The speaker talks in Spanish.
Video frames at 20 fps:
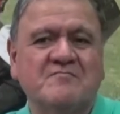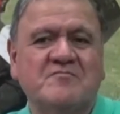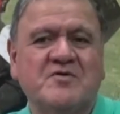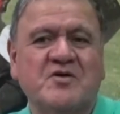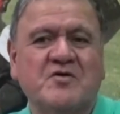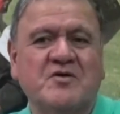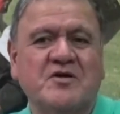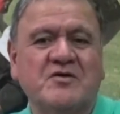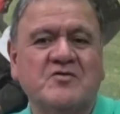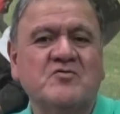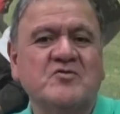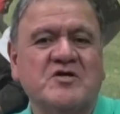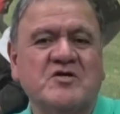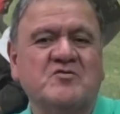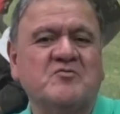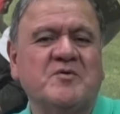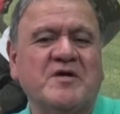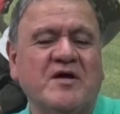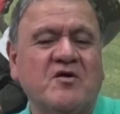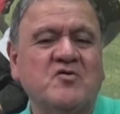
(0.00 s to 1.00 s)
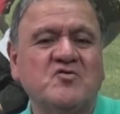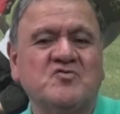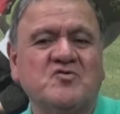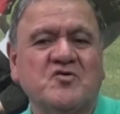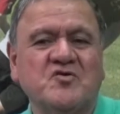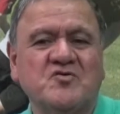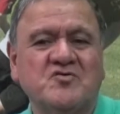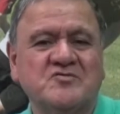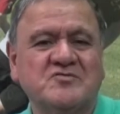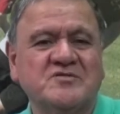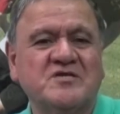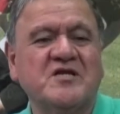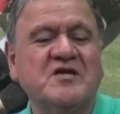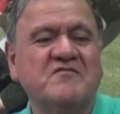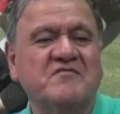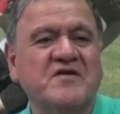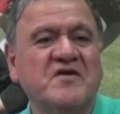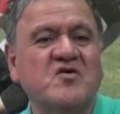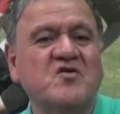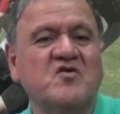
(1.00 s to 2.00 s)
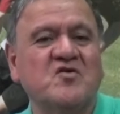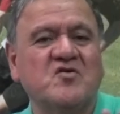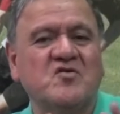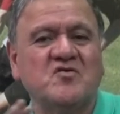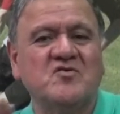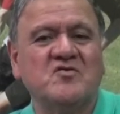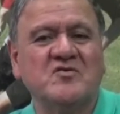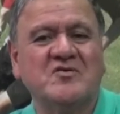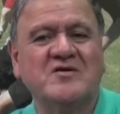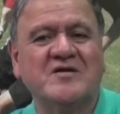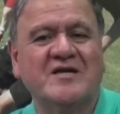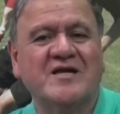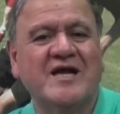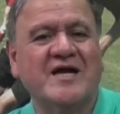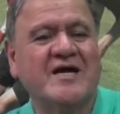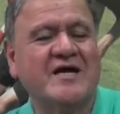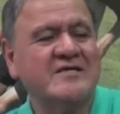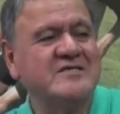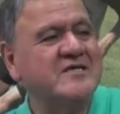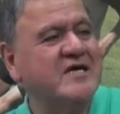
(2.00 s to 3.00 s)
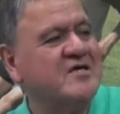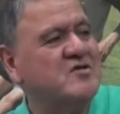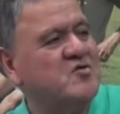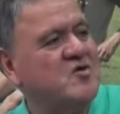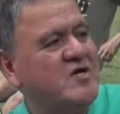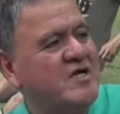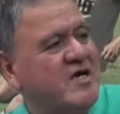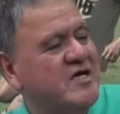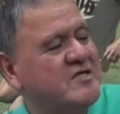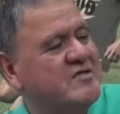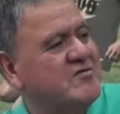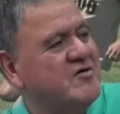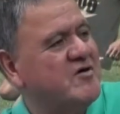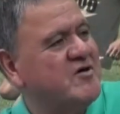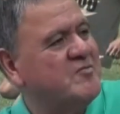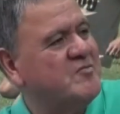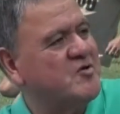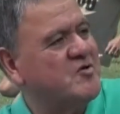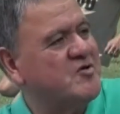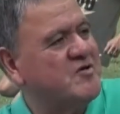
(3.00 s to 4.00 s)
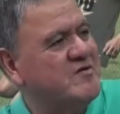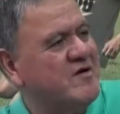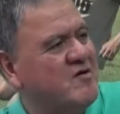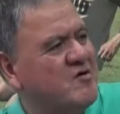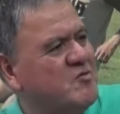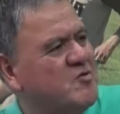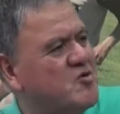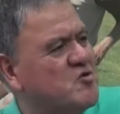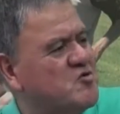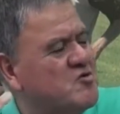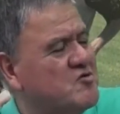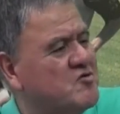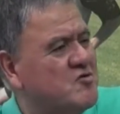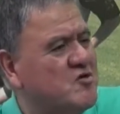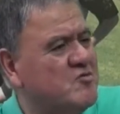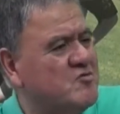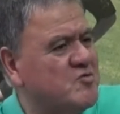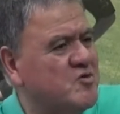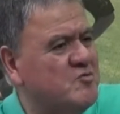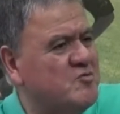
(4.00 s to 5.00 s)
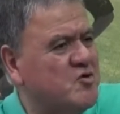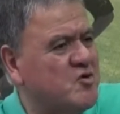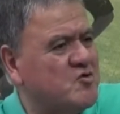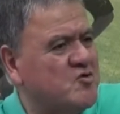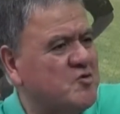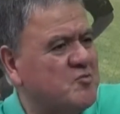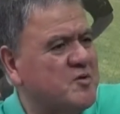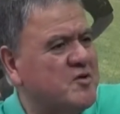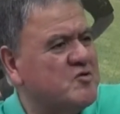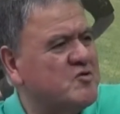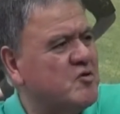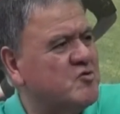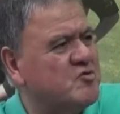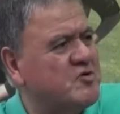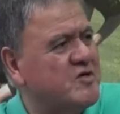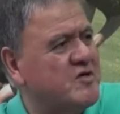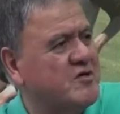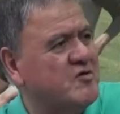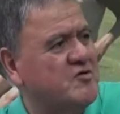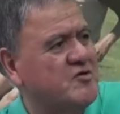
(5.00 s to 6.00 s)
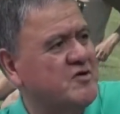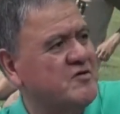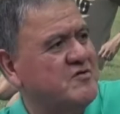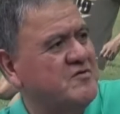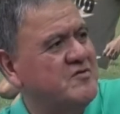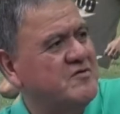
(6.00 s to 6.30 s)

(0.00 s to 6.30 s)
pero que de un rato para otro significó la caída de todas las actividades deportivas. ¿Cómo nos, nos sorprendió a ustedes con esto?